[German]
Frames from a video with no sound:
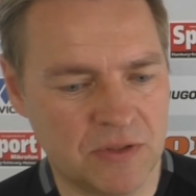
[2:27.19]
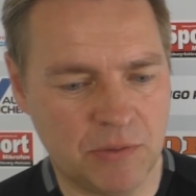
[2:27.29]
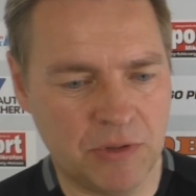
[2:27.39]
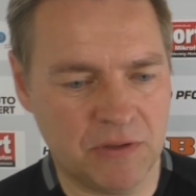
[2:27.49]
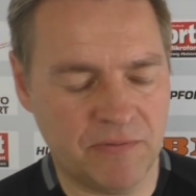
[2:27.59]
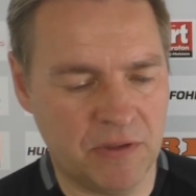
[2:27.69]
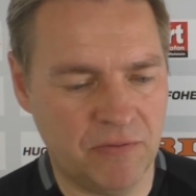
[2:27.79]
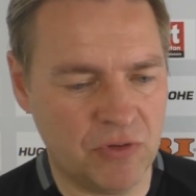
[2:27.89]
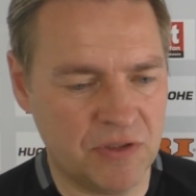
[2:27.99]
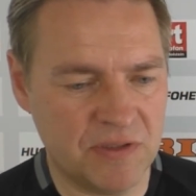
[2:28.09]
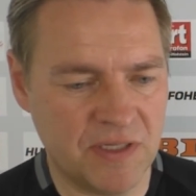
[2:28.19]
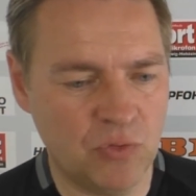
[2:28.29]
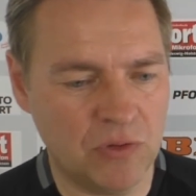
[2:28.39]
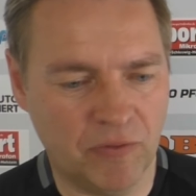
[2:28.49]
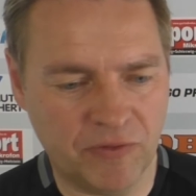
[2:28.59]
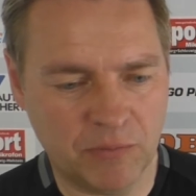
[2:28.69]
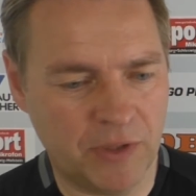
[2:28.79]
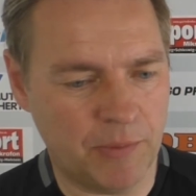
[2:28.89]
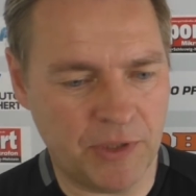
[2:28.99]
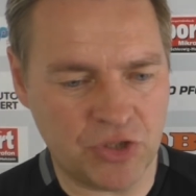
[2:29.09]
aber das war wirklich ein sehr guter Auftritt
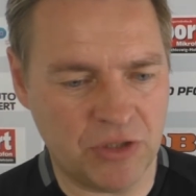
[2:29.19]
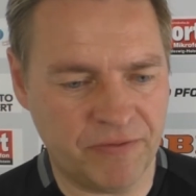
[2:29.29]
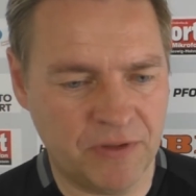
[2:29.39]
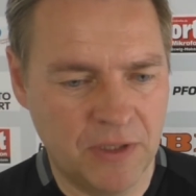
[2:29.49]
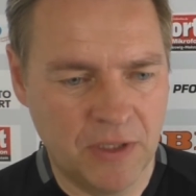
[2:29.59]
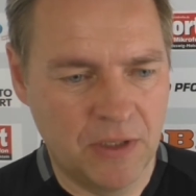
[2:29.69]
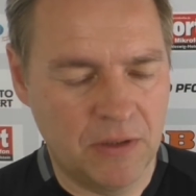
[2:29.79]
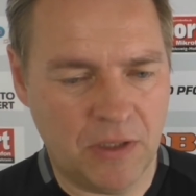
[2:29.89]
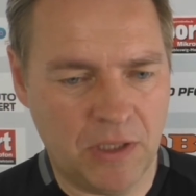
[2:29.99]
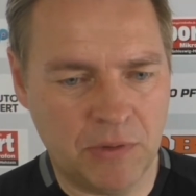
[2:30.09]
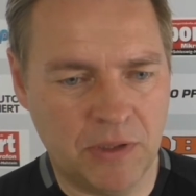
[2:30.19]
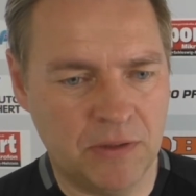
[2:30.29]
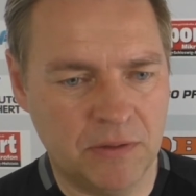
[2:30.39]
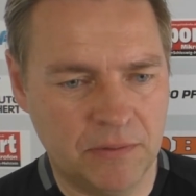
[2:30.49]
meiner Mannschaft. Aber